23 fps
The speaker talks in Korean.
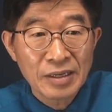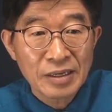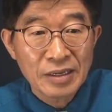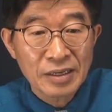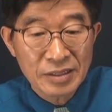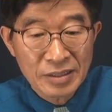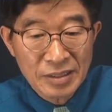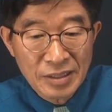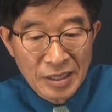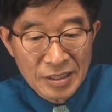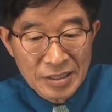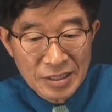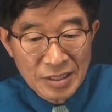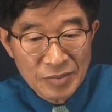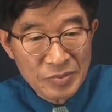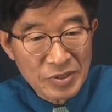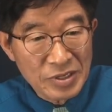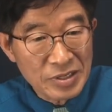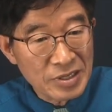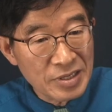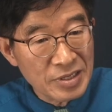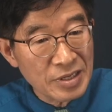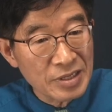그러나
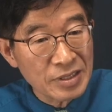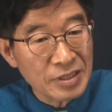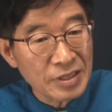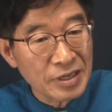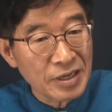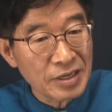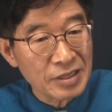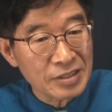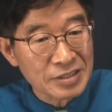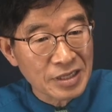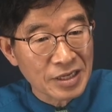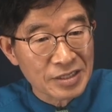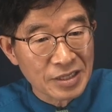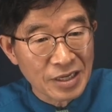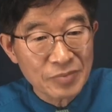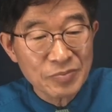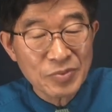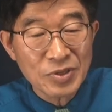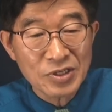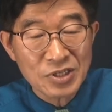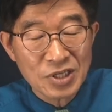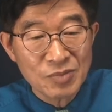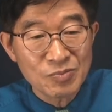여러분들 이렇게
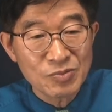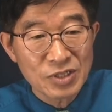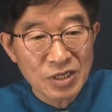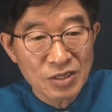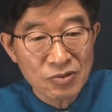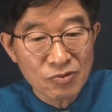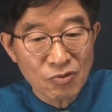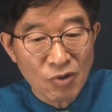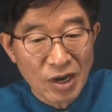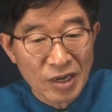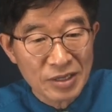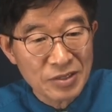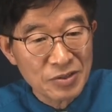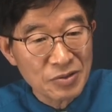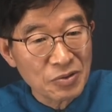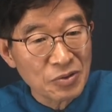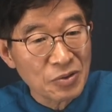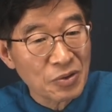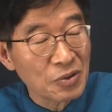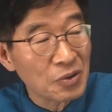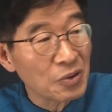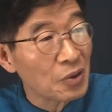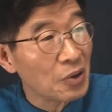사람이 짐승도
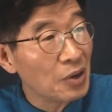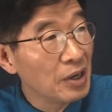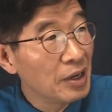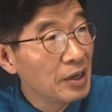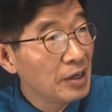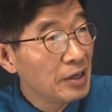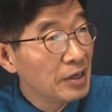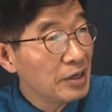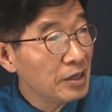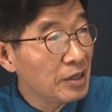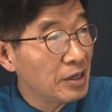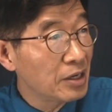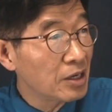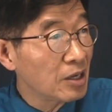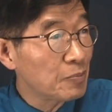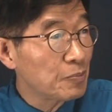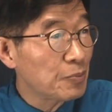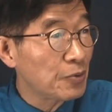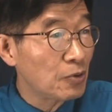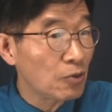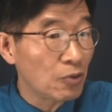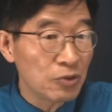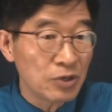아니고 이렇게
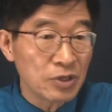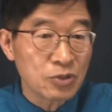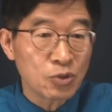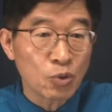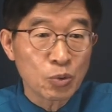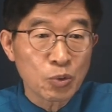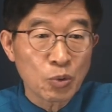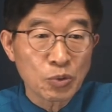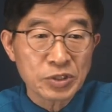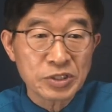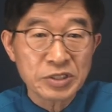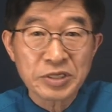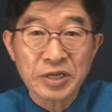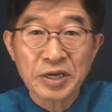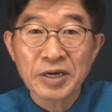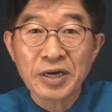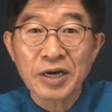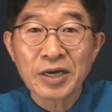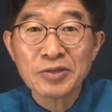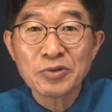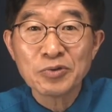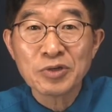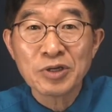표를 도둑질해
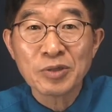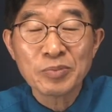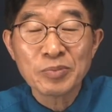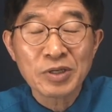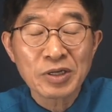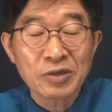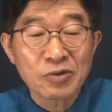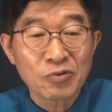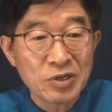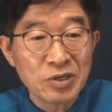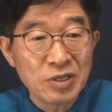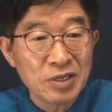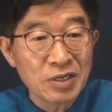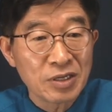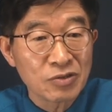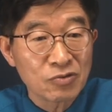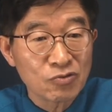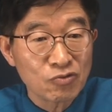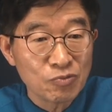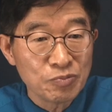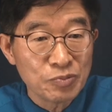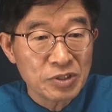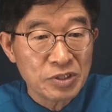가지고 여러분들 권력을
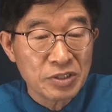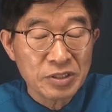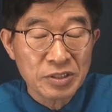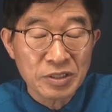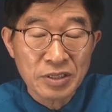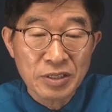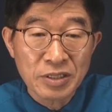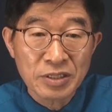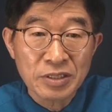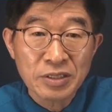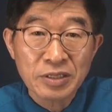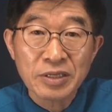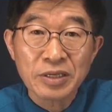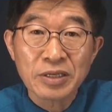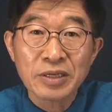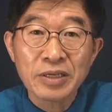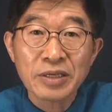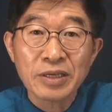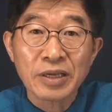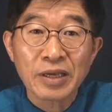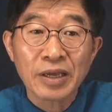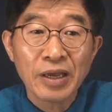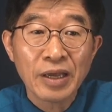훔치는
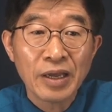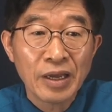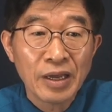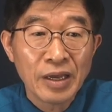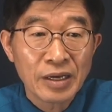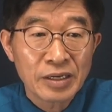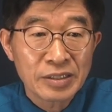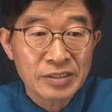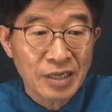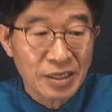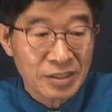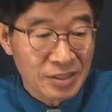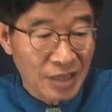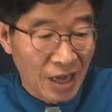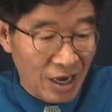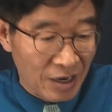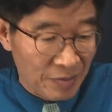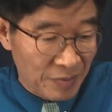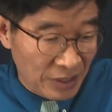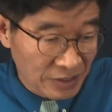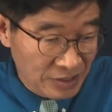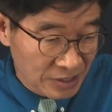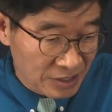일들이 그냥
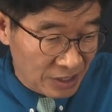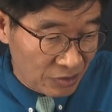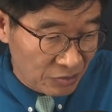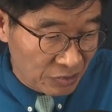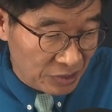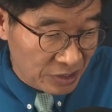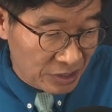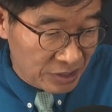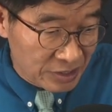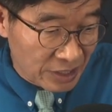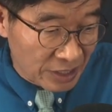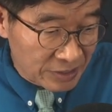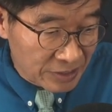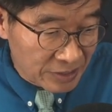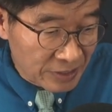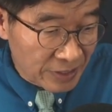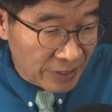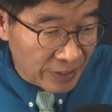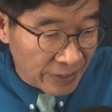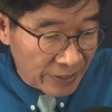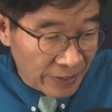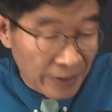다반사로 일어나는데